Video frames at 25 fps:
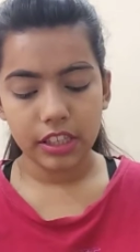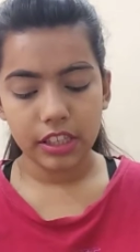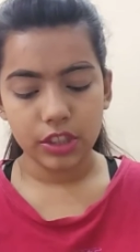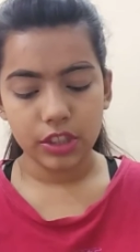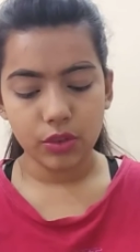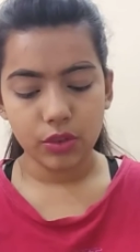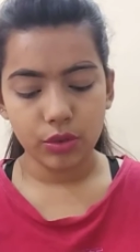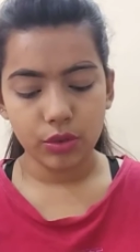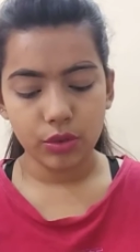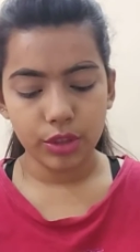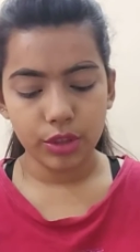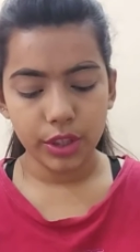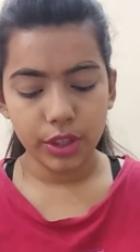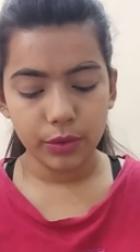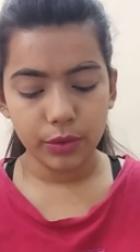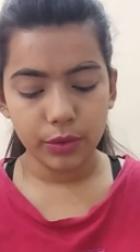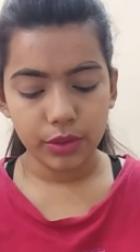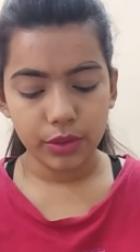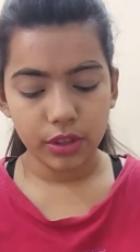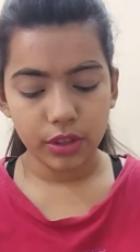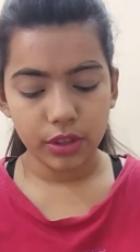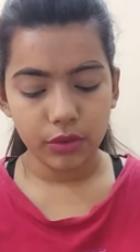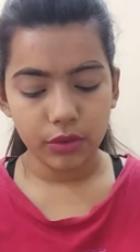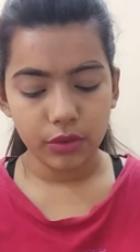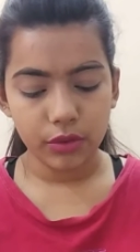इसको ही
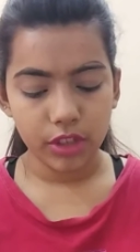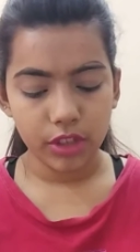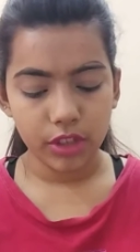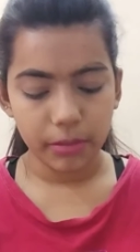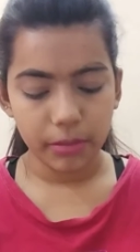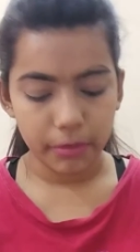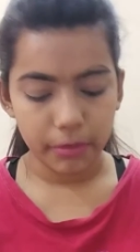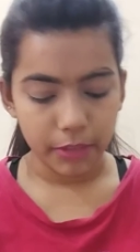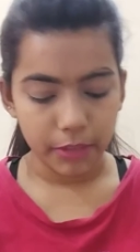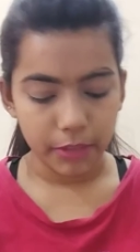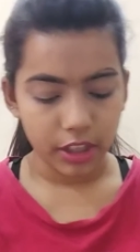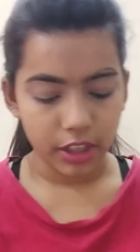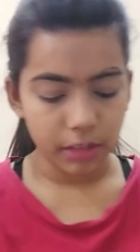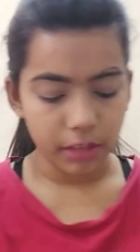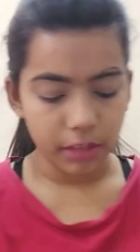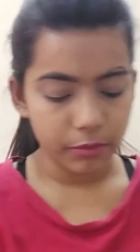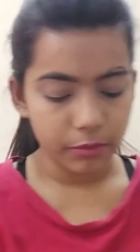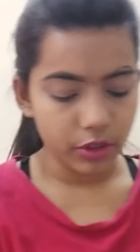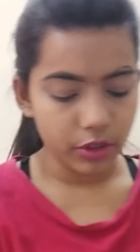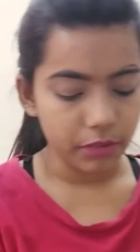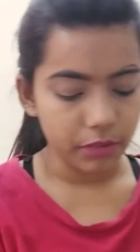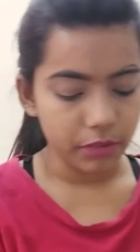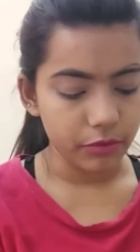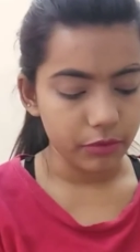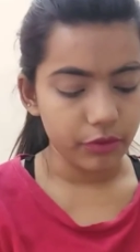यूज़ करूँगी अपने मेकअप को
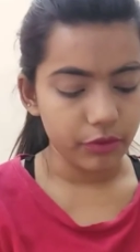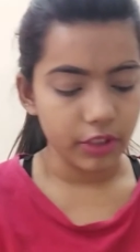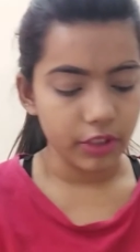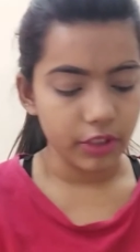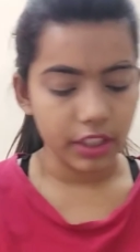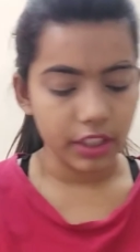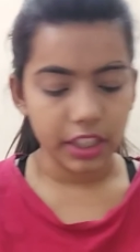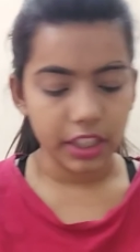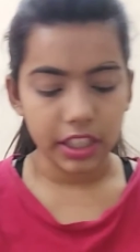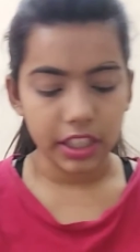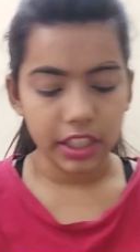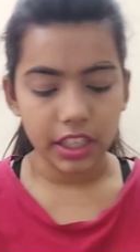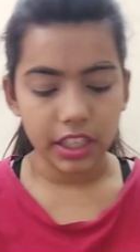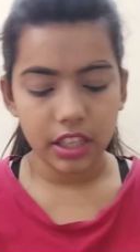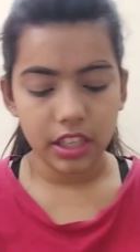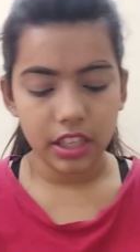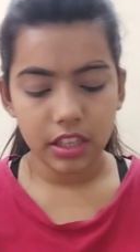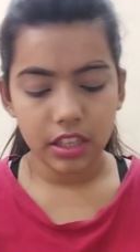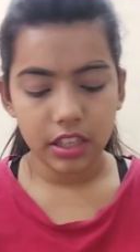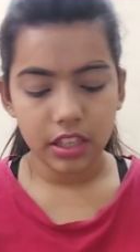रिमूव करने के लिए